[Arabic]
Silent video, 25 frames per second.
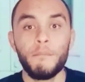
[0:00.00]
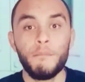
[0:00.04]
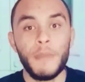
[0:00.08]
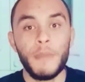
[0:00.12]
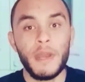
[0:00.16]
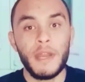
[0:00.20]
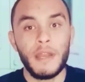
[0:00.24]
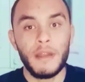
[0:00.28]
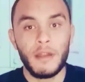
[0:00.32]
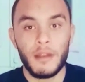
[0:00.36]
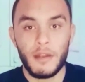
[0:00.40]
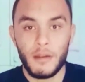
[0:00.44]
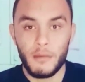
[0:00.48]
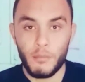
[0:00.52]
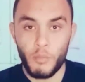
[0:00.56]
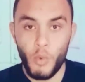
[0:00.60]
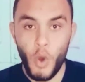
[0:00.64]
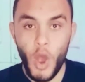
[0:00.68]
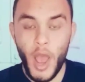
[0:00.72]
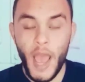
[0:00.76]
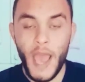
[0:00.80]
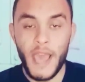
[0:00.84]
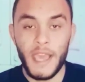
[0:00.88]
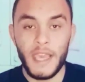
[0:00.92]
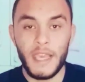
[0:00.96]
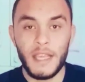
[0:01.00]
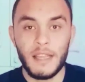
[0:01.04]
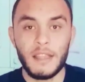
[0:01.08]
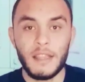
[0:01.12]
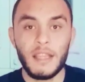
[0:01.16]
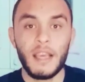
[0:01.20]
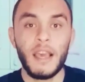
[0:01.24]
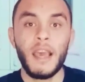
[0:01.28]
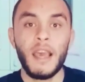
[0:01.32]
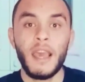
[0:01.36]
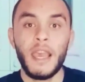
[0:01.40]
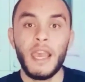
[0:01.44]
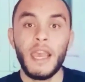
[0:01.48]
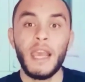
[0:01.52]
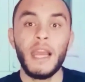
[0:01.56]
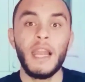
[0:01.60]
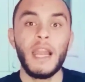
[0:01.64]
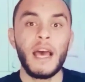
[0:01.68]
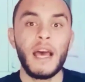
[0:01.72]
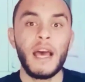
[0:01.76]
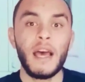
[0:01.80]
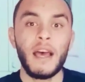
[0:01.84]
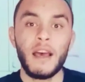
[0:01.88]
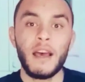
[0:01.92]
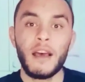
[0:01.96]
من محايد
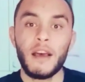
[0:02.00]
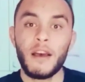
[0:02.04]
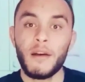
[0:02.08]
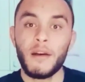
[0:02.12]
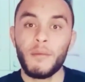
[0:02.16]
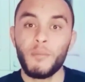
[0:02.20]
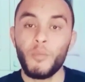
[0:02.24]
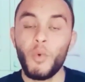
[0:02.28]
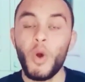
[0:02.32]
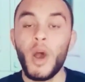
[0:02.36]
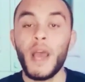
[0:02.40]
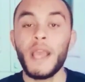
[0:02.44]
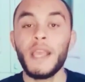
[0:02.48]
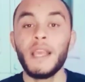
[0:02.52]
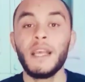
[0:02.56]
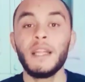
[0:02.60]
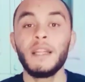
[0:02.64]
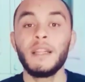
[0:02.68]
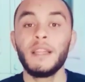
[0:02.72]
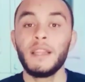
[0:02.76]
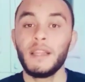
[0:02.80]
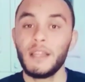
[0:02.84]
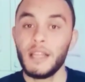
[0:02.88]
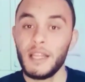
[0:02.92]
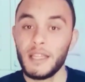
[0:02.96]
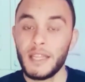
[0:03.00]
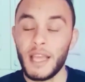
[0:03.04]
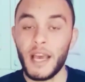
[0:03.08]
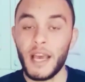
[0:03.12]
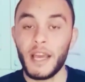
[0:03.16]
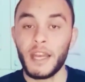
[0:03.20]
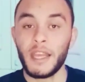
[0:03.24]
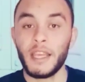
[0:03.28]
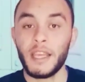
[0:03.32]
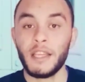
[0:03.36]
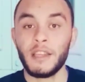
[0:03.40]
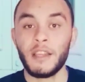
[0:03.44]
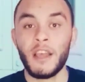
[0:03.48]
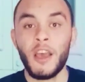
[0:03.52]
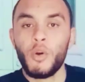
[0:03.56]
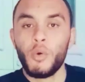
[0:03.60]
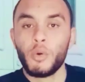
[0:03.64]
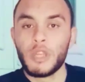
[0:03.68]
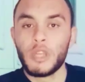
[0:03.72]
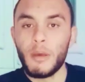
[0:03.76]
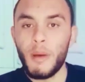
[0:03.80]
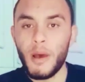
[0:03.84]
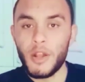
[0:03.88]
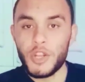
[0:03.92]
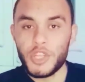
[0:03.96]
الى مؤيد لتغريد
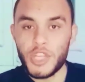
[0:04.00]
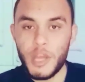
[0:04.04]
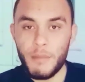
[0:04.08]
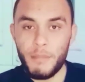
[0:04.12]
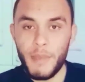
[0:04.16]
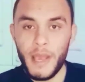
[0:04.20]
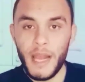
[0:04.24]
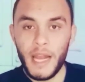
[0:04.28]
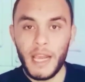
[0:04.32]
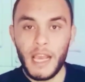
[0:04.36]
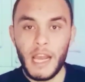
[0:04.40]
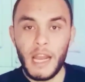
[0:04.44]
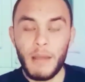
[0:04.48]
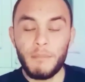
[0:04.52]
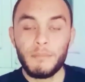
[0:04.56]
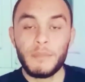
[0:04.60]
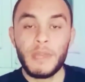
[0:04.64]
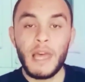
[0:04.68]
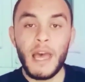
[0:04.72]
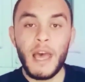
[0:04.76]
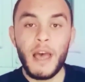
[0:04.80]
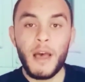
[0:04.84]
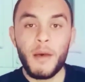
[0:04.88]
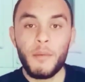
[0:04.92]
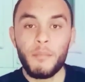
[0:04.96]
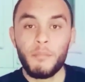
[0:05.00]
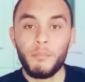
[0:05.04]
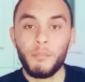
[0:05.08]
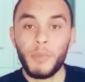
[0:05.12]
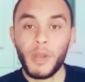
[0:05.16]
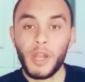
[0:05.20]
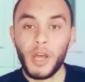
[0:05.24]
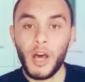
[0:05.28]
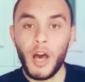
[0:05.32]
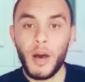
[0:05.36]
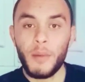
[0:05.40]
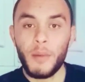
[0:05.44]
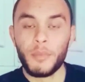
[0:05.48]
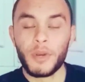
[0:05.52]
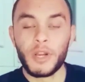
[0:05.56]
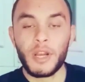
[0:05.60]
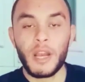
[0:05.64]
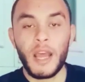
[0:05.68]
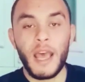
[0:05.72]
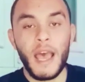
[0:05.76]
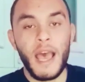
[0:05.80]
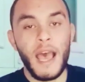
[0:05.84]
وطبعا شبه الكلام ده بالخمر